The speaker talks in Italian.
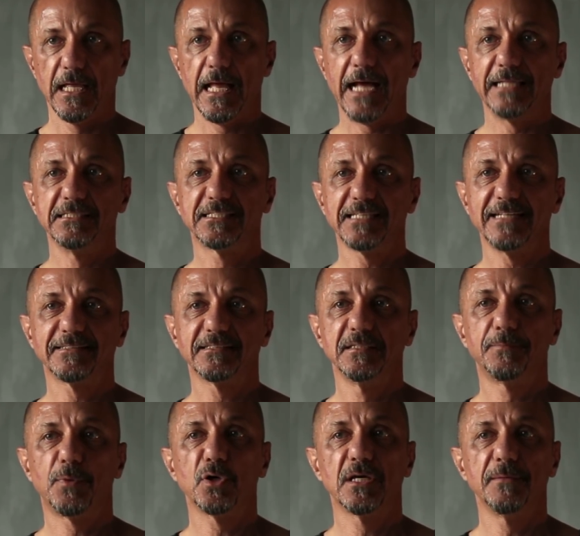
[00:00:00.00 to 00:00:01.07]
A distanza di
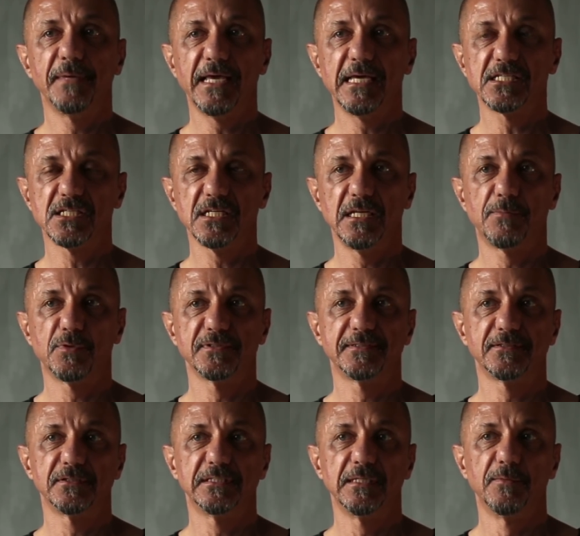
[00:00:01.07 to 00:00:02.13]
pochi mesi la
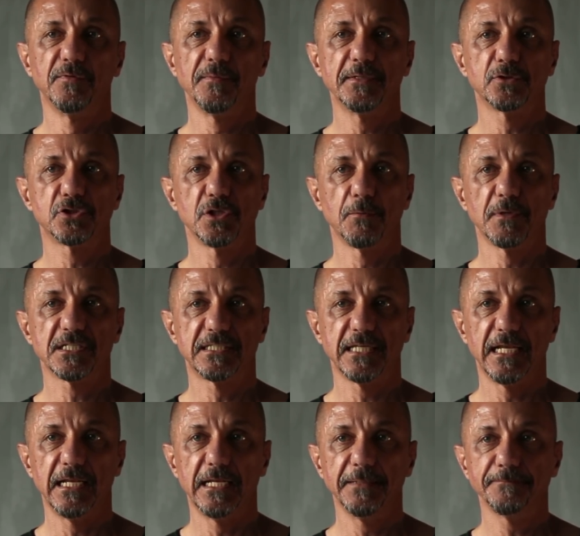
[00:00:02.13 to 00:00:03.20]
posizione del Movimento 5
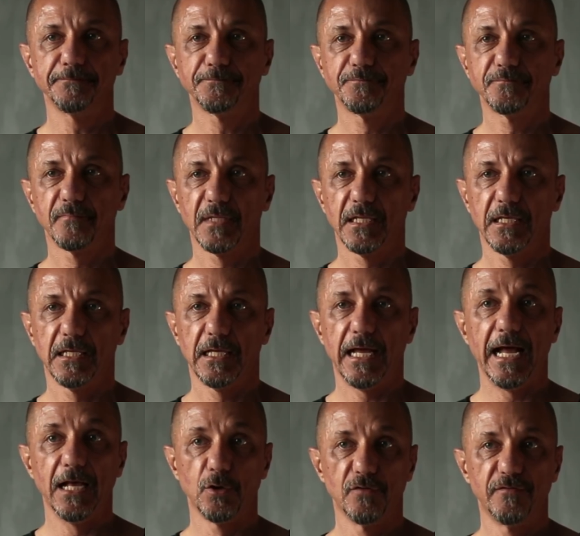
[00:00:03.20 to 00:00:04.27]
Stelle
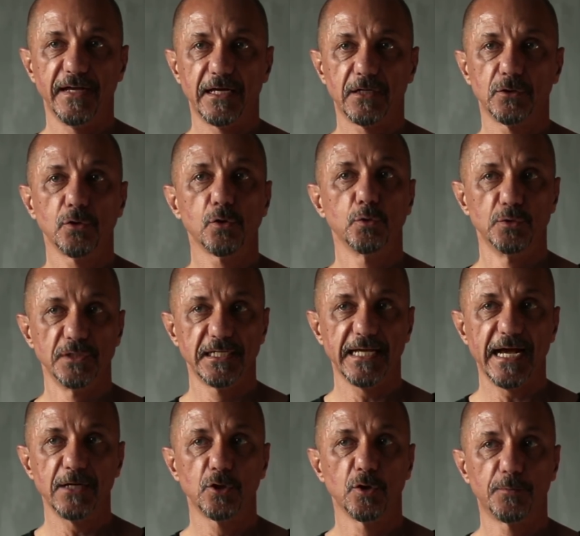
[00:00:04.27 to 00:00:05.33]
al governo, con un
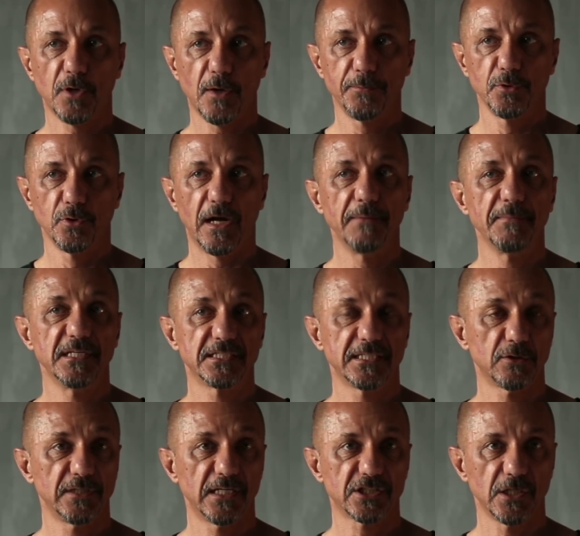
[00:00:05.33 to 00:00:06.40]
incarico proprio al
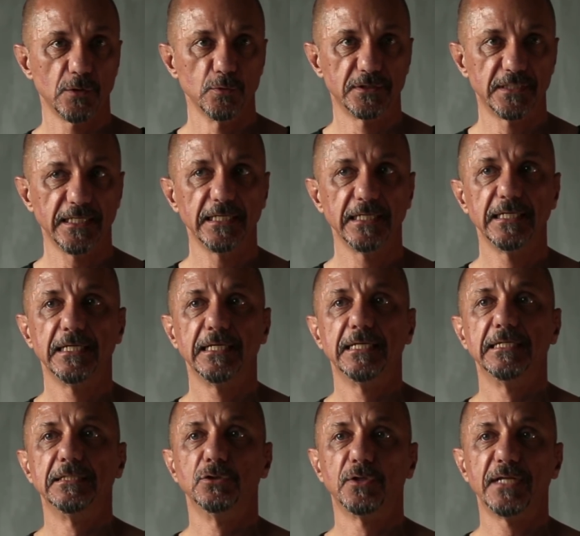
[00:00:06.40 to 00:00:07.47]
Ministero della Salute,
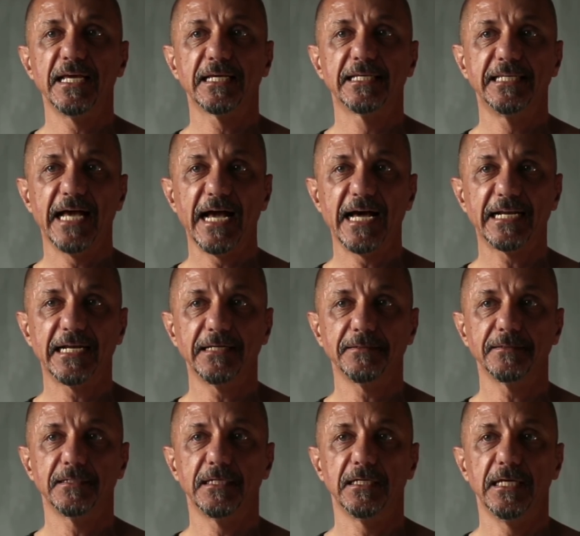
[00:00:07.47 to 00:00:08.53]
non è
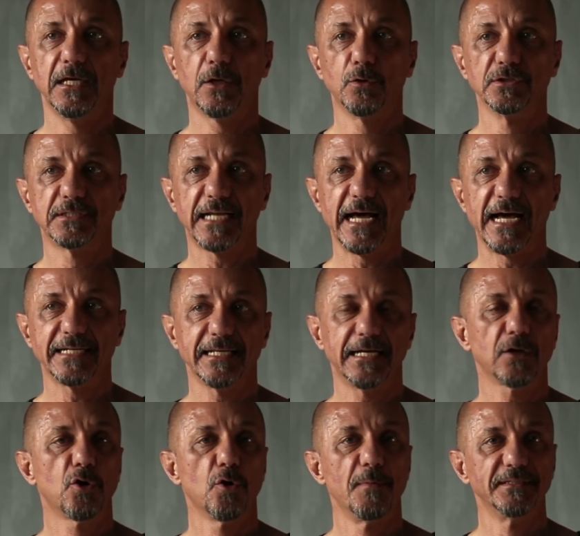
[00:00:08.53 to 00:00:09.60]
chiara e
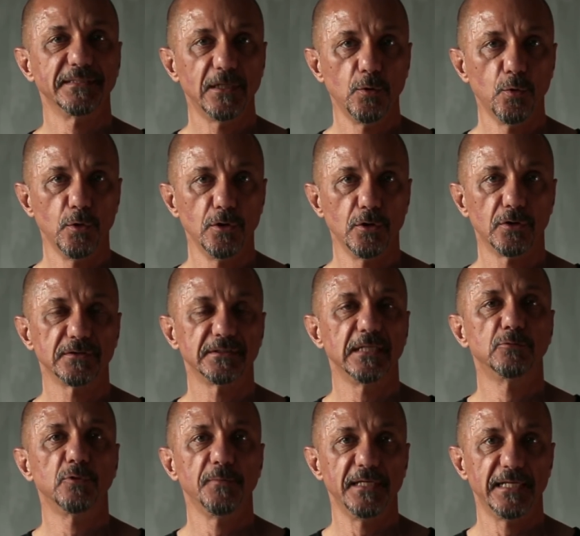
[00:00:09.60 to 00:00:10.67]
contraria come nel luglio del
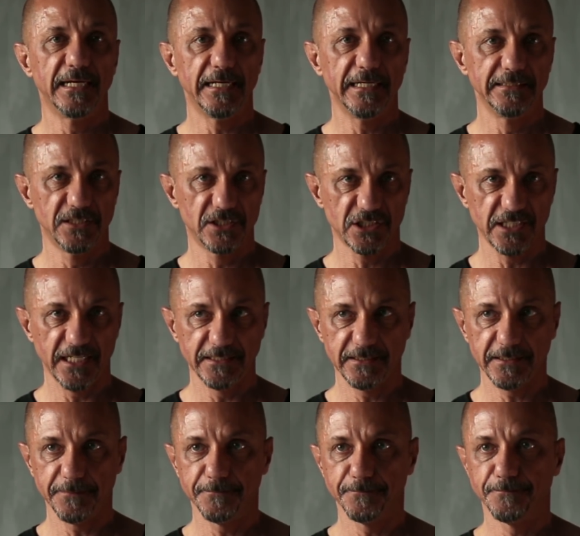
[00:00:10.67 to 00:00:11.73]
2017.